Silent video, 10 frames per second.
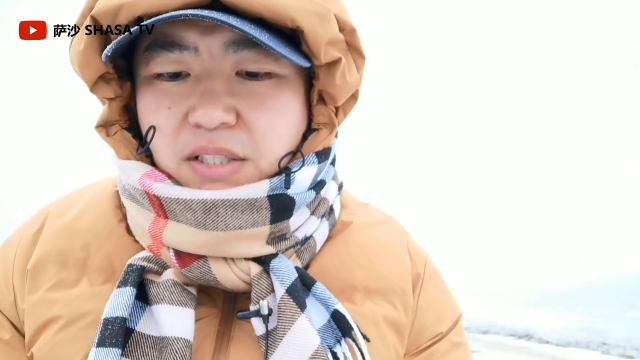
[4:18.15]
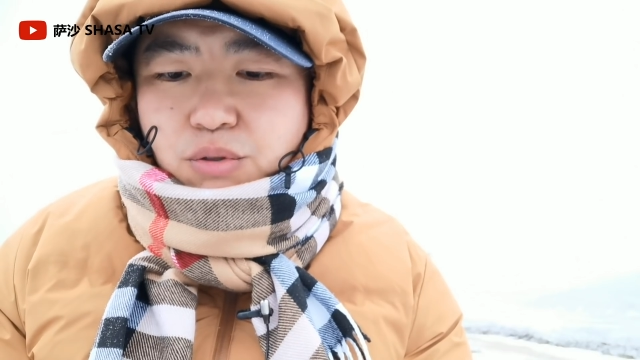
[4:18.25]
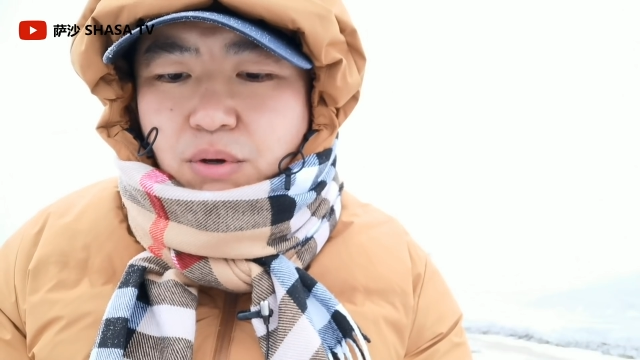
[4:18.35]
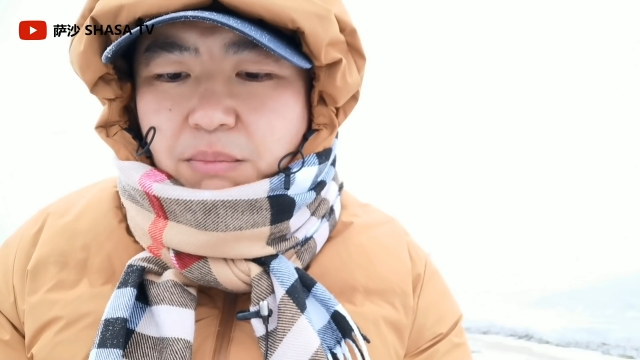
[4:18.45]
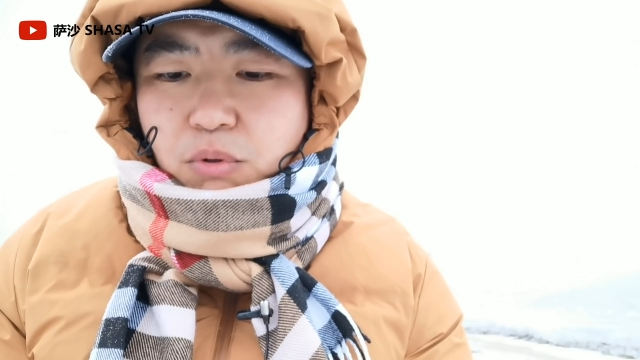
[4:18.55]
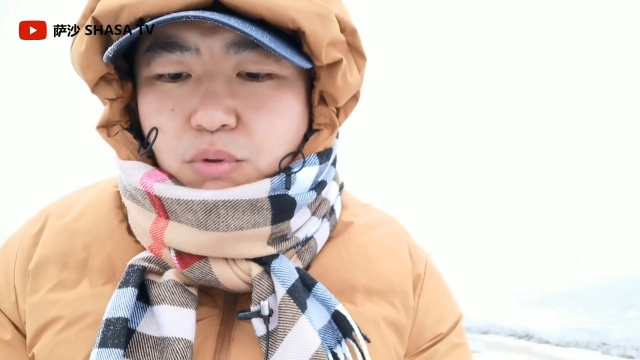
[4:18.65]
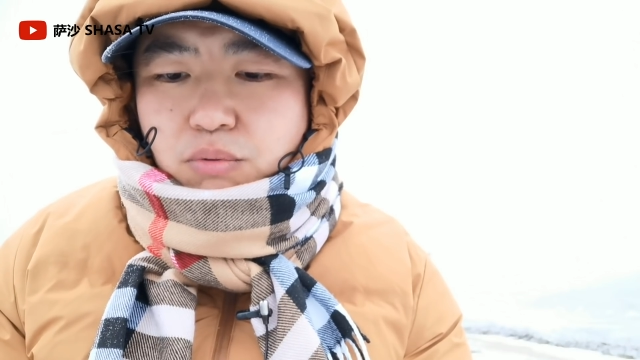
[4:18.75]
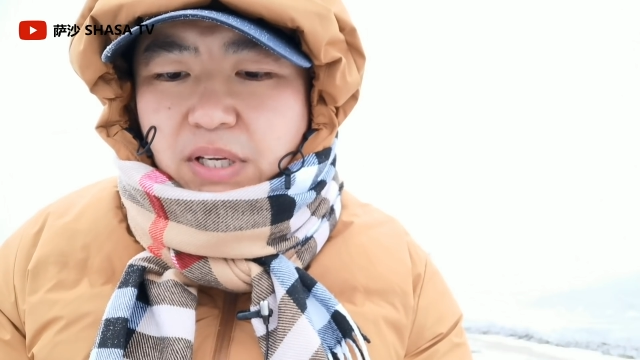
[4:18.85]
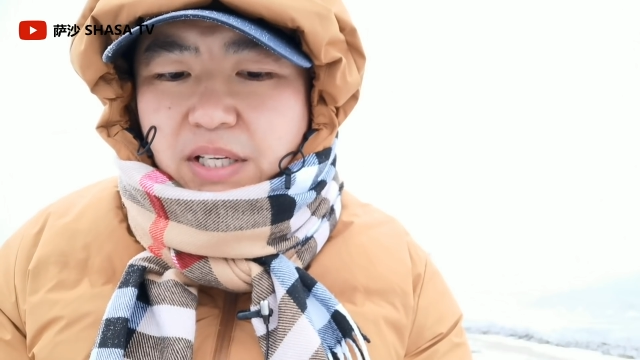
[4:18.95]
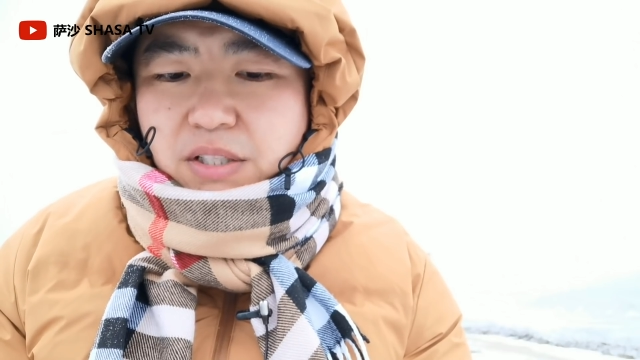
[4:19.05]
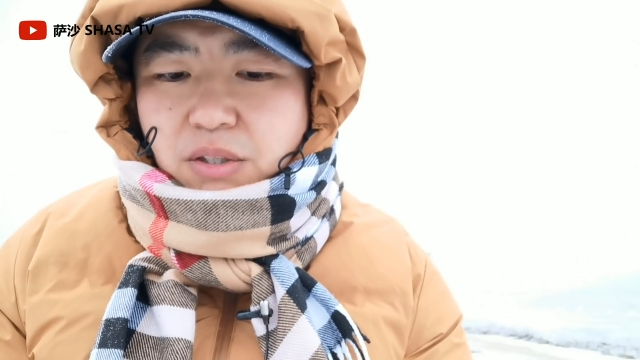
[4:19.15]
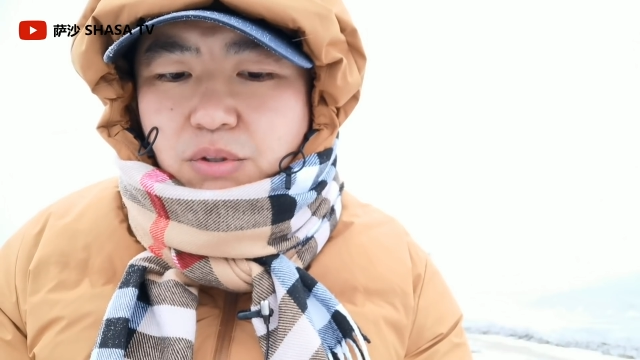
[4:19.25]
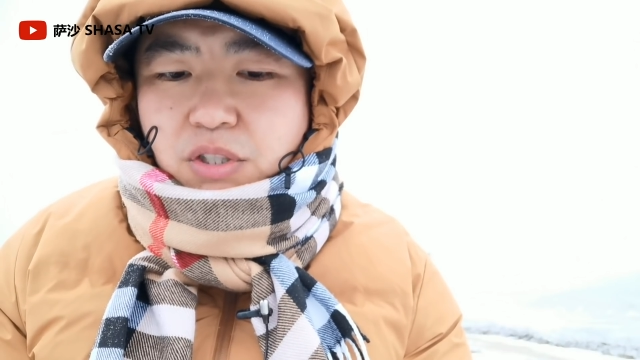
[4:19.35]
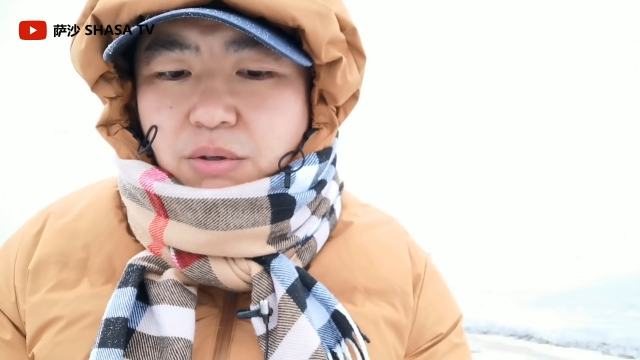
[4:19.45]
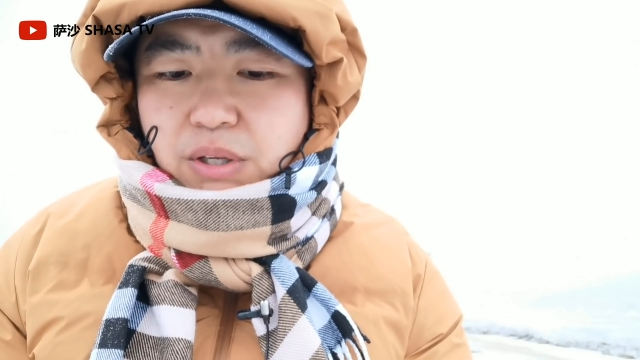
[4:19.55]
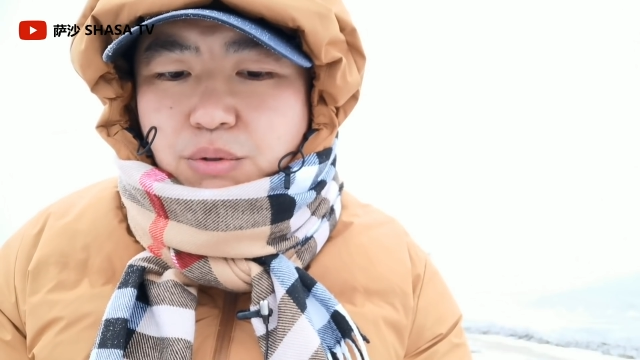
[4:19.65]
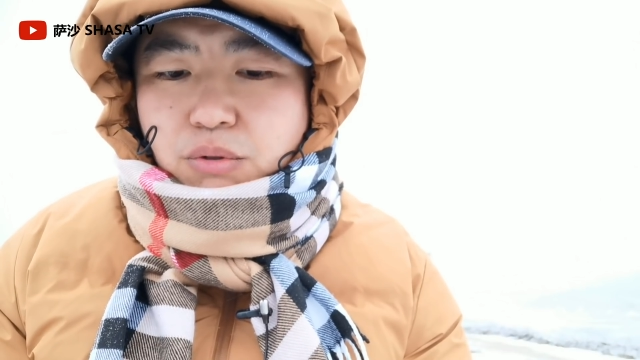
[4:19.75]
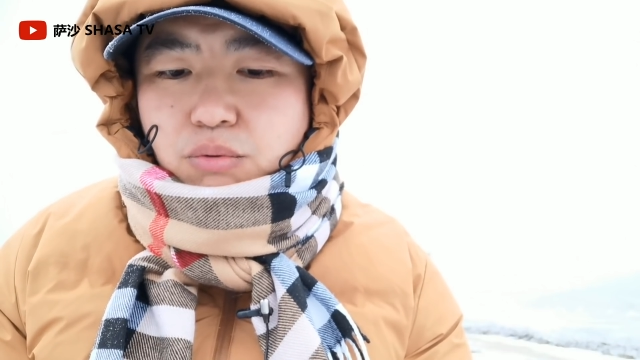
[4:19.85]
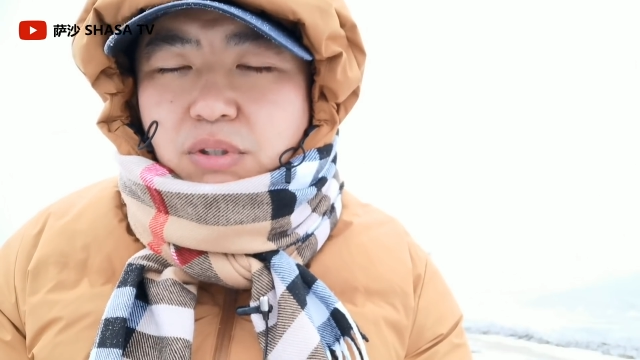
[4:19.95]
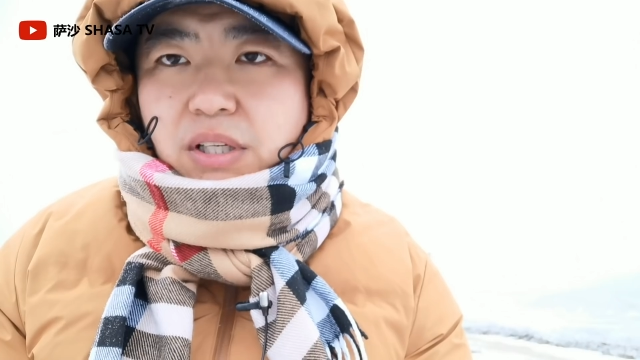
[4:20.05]
宣布组建一支由志愿军
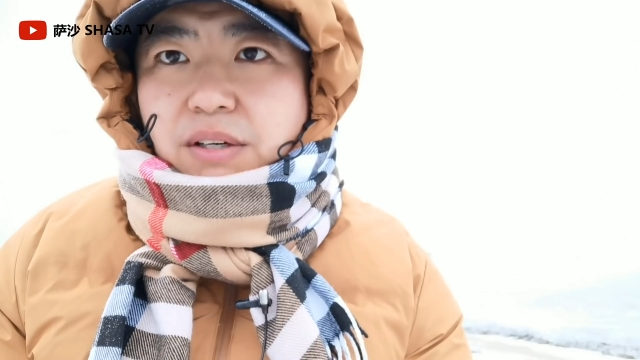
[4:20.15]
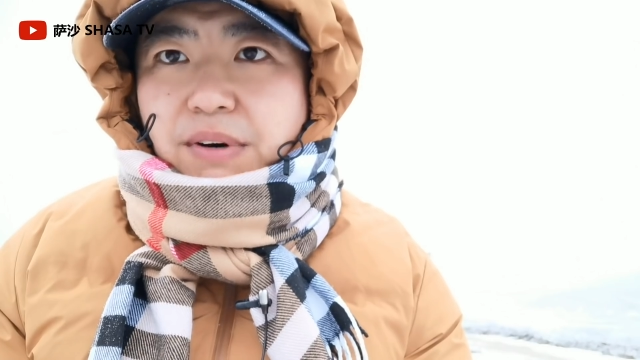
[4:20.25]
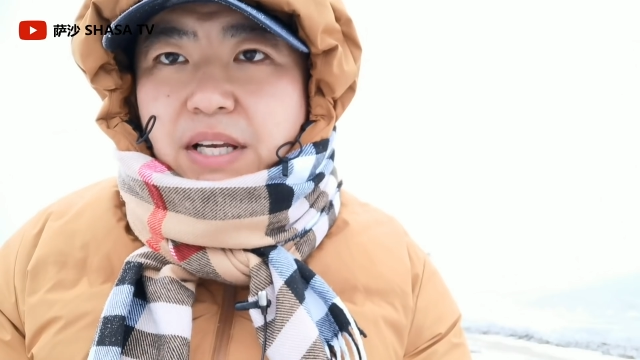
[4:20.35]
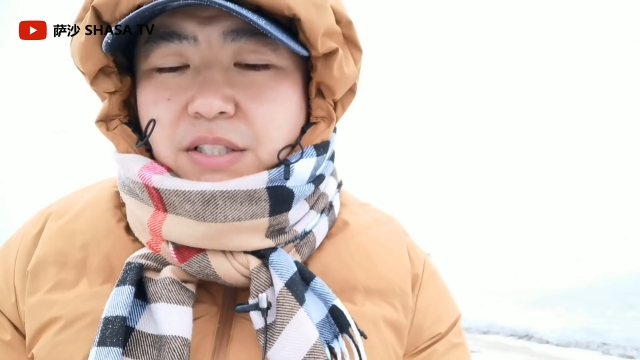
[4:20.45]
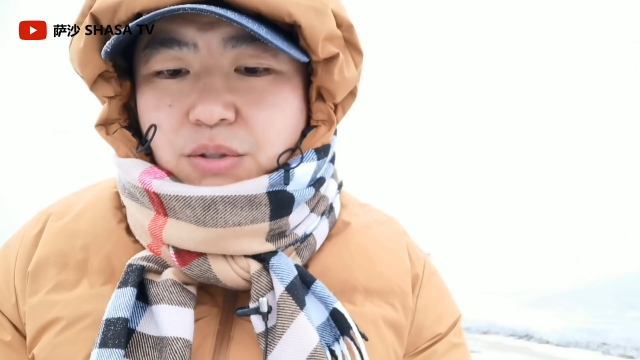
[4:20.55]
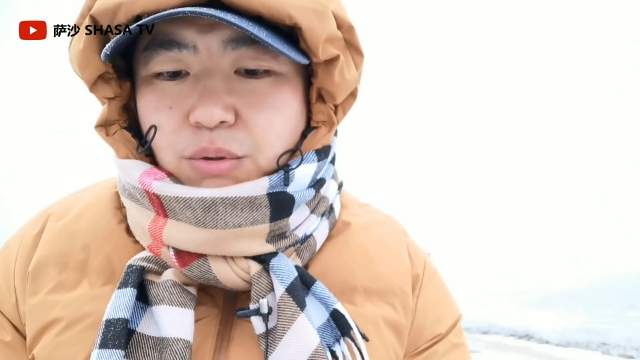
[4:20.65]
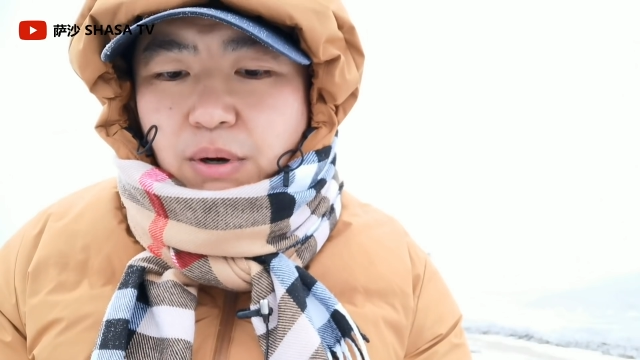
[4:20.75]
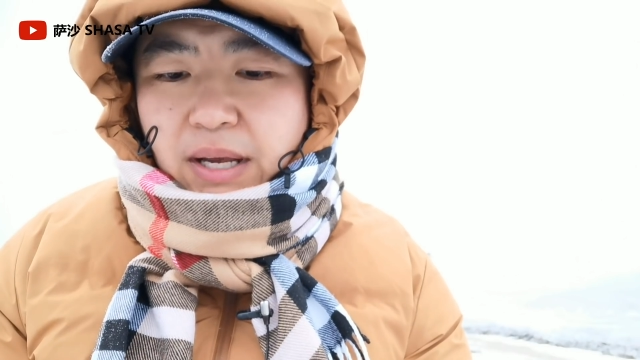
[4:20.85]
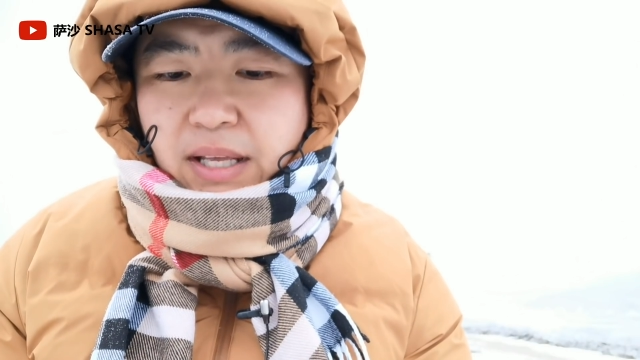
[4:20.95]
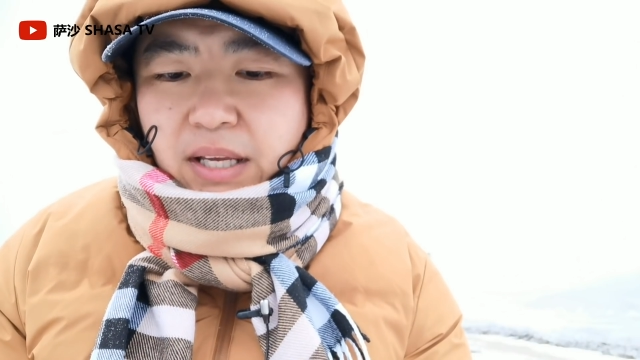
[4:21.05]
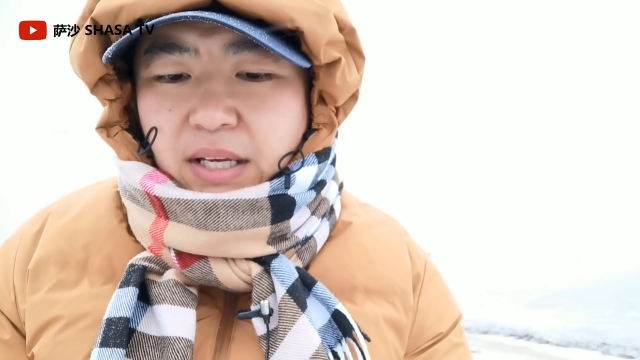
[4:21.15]
组成的外籍军团，